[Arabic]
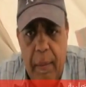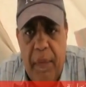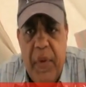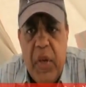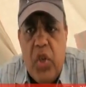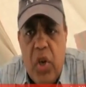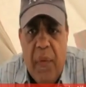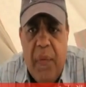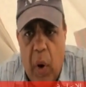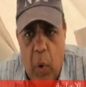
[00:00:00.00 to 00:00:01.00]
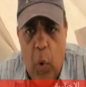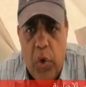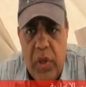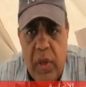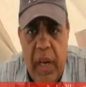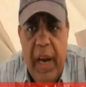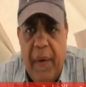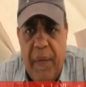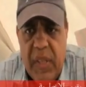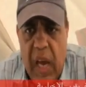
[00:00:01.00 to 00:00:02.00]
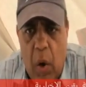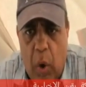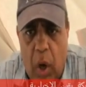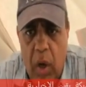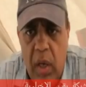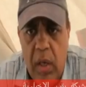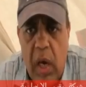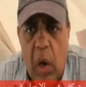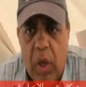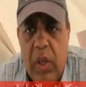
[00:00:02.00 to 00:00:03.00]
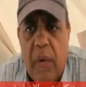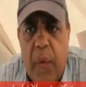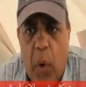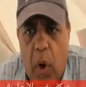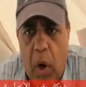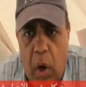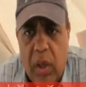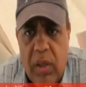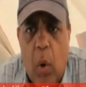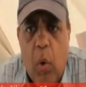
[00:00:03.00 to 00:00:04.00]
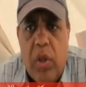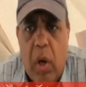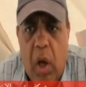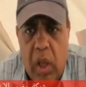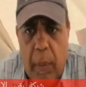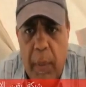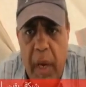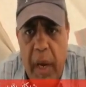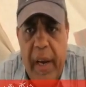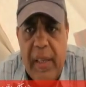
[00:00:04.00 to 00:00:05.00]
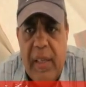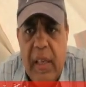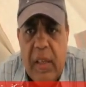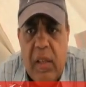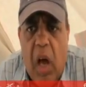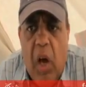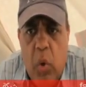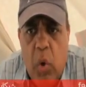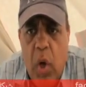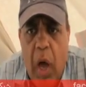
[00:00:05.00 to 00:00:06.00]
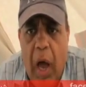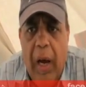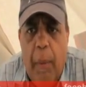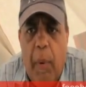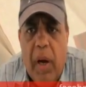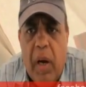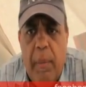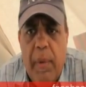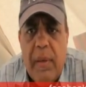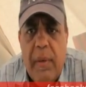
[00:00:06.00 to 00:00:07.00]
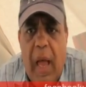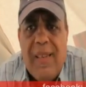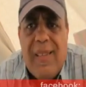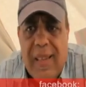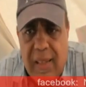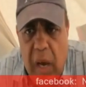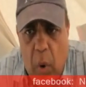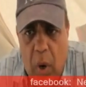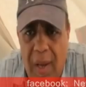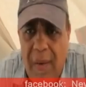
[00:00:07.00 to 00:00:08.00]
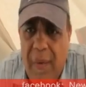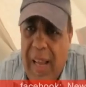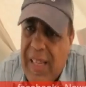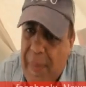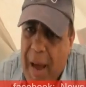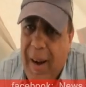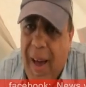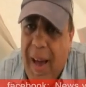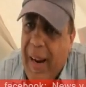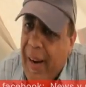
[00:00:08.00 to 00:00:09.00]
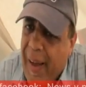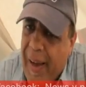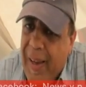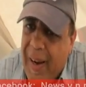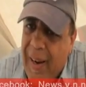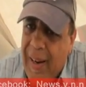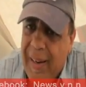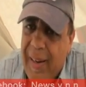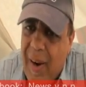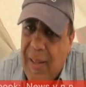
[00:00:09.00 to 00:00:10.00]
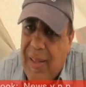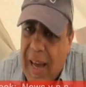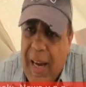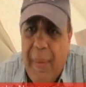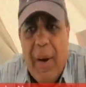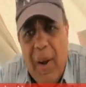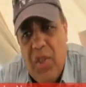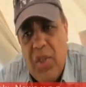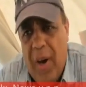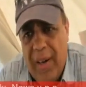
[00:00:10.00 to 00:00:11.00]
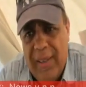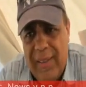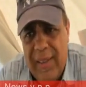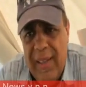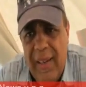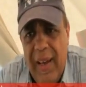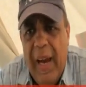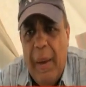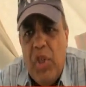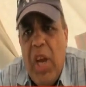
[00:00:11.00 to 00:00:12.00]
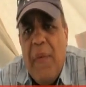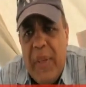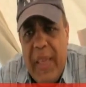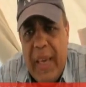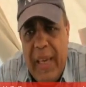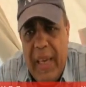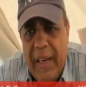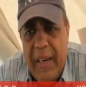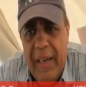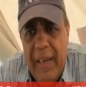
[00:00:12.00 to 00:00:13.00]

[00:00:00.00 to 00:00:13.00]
مفيش خيار فقوس احنا في ثوره ثوره الفقراء ثوره الغضب الناس اللي اضطهدوا على مر من عصر الثوره فلازم بقى نغير لا نغير نغير صح لا ما نغيرش خالص انا مش شايف في تغيير